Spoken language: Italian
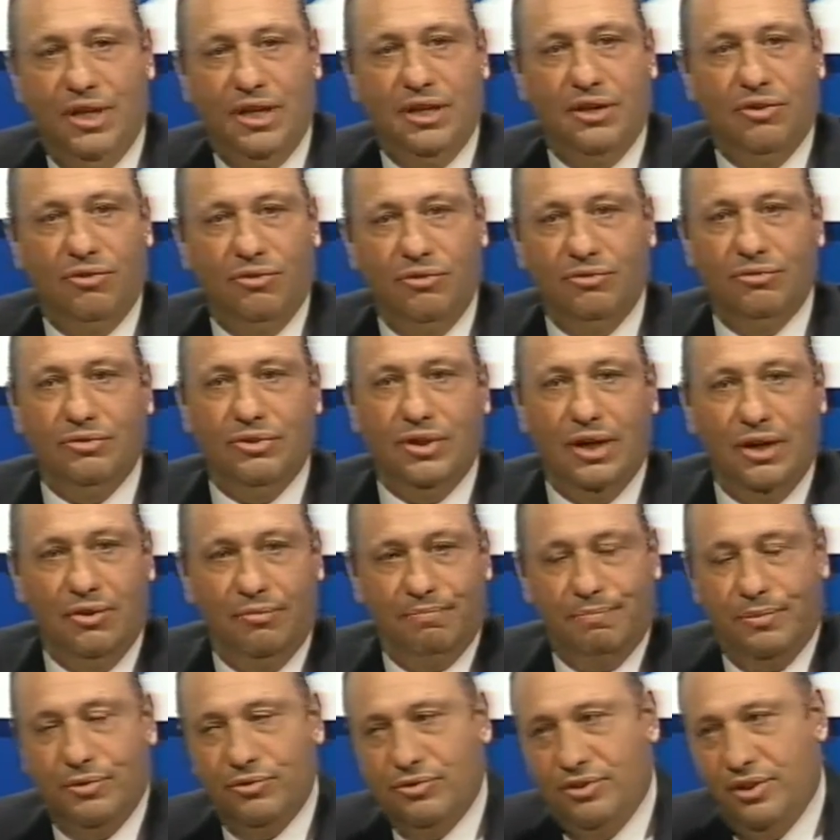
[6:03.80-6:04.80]
in
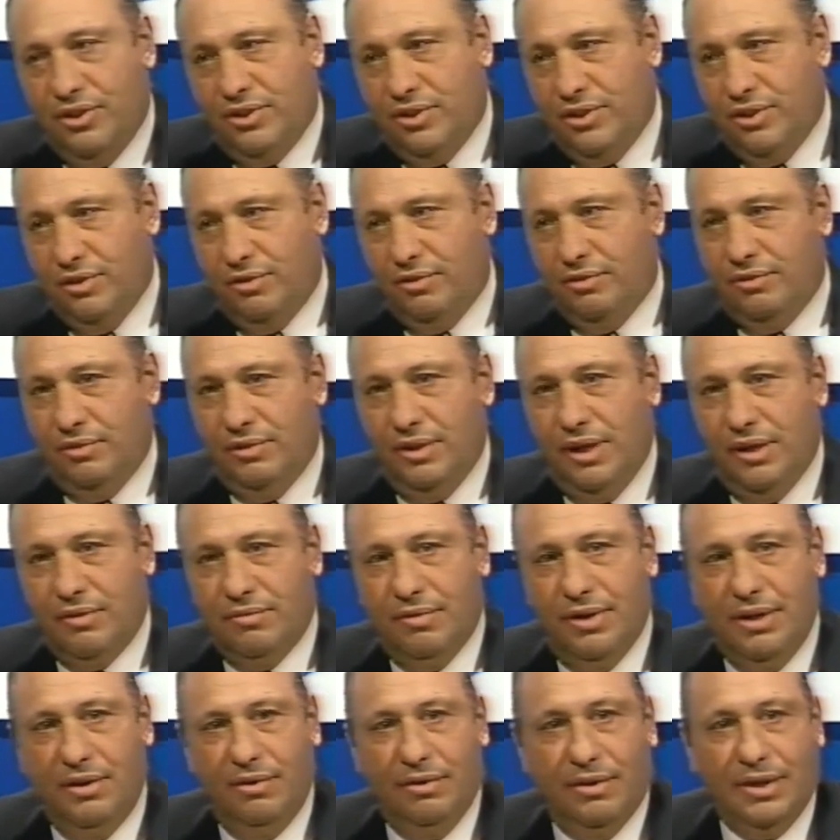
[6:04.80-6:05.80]
contrapposizione a
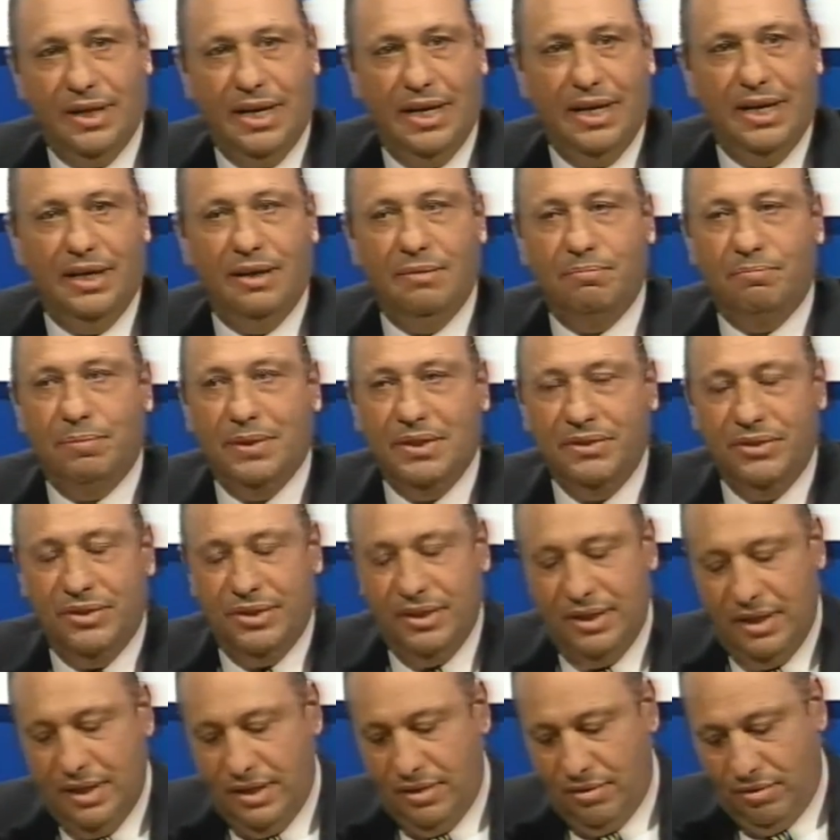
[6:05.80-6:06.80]
quello che è il
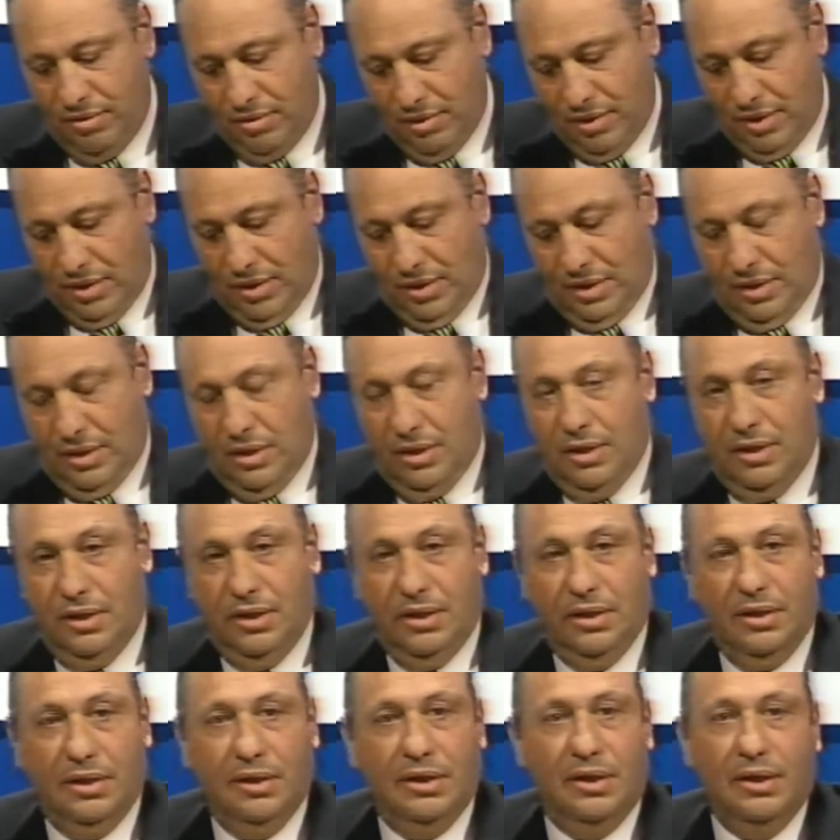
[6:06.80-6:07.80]
pensiero
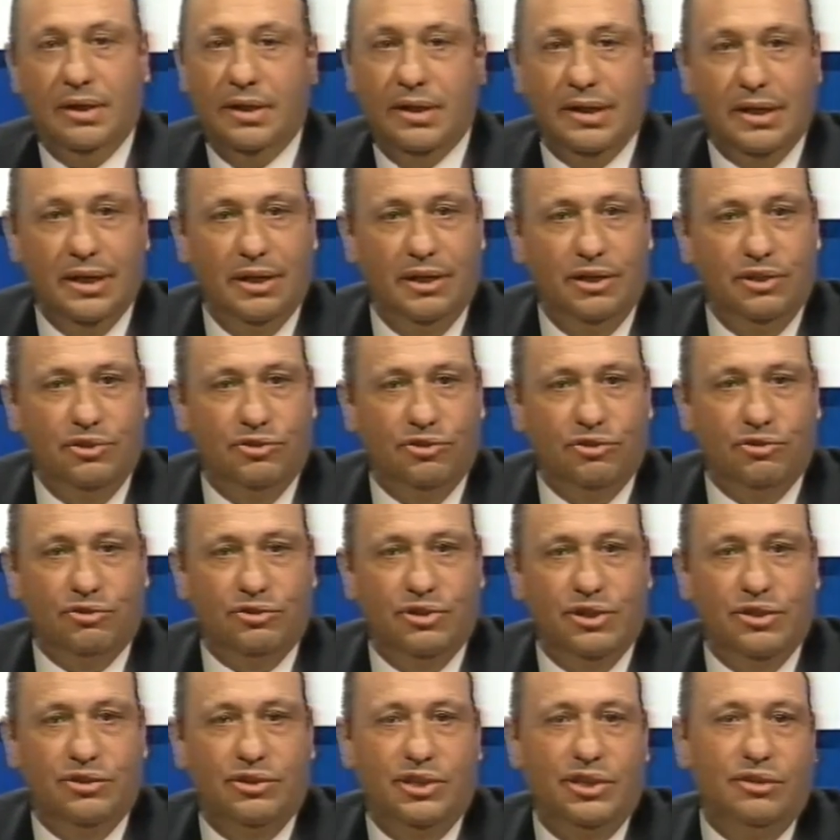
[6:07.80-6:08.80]
eh,
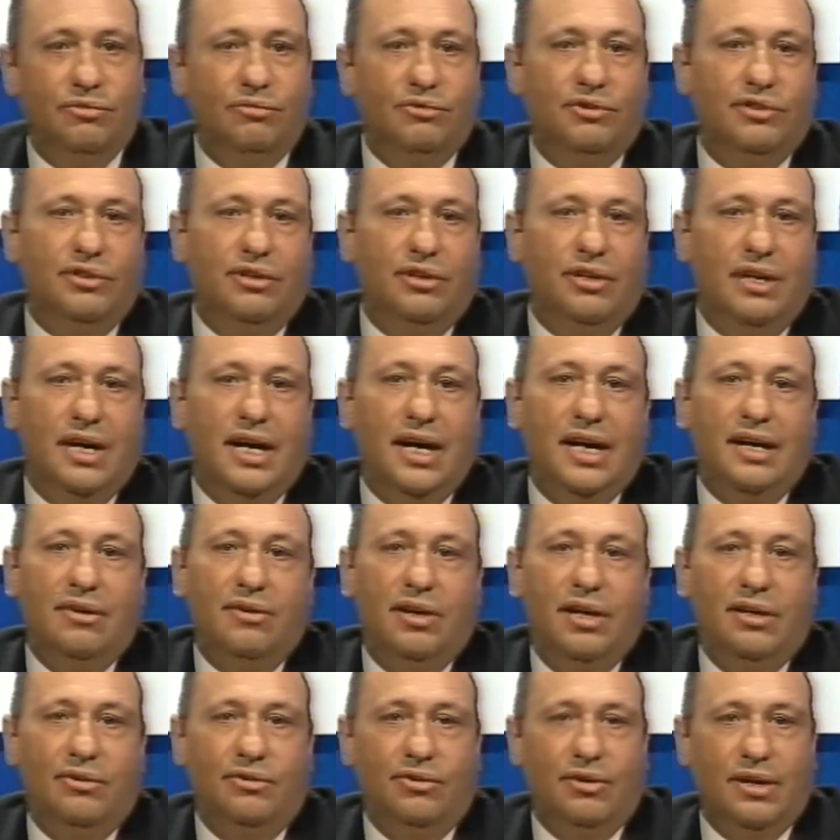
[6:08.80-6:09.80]
religioso istituzionale,
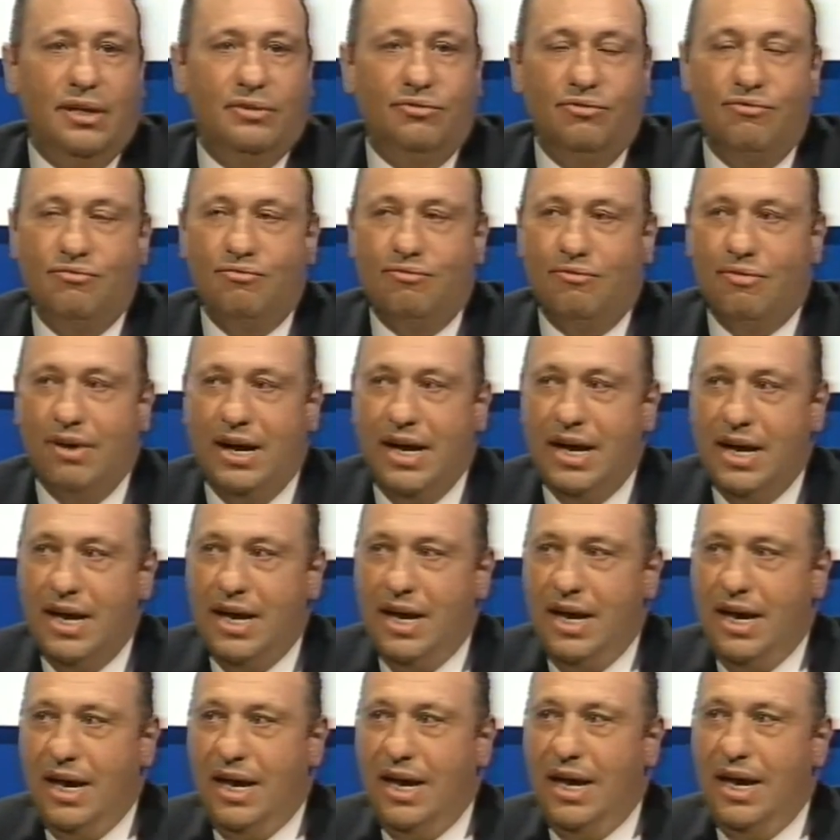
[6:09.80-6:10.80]
allora dunque
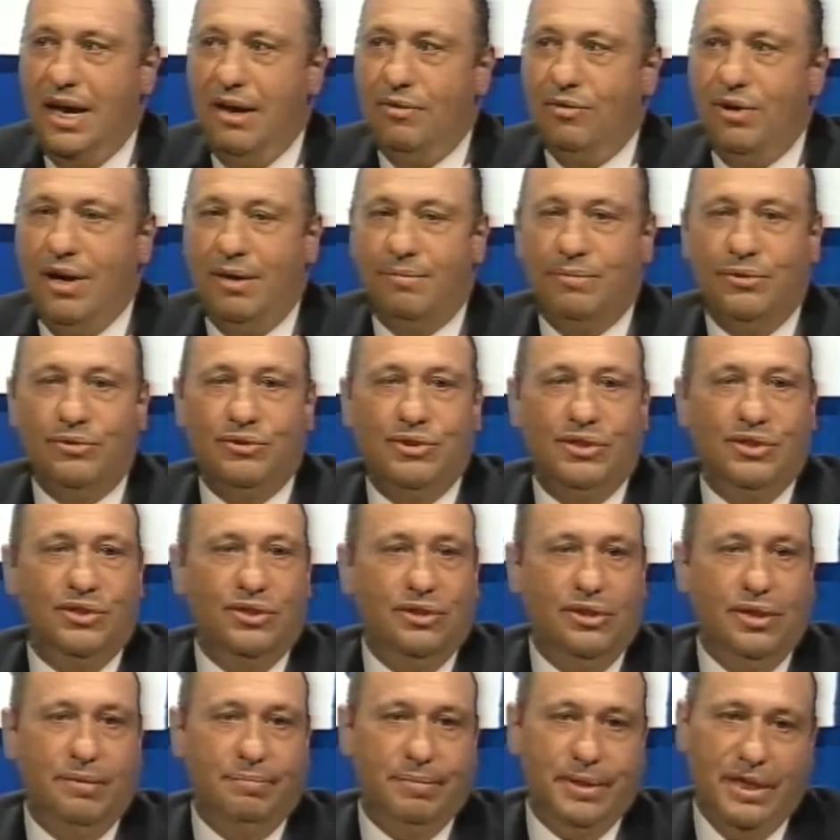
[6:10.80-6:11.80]
è una
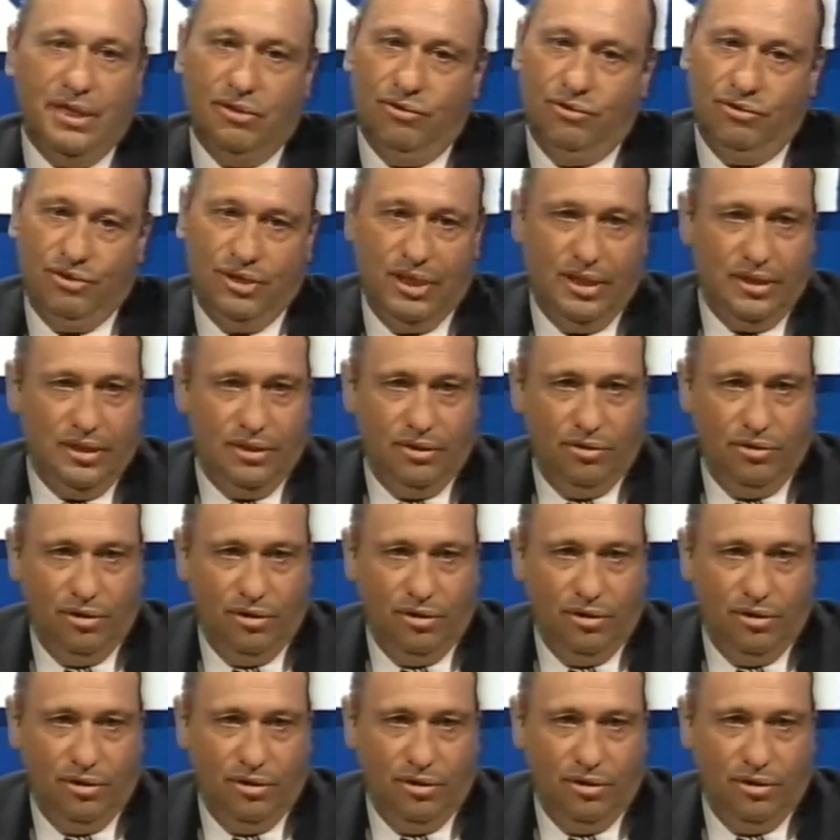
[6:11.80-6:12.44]
posizione preconcetta.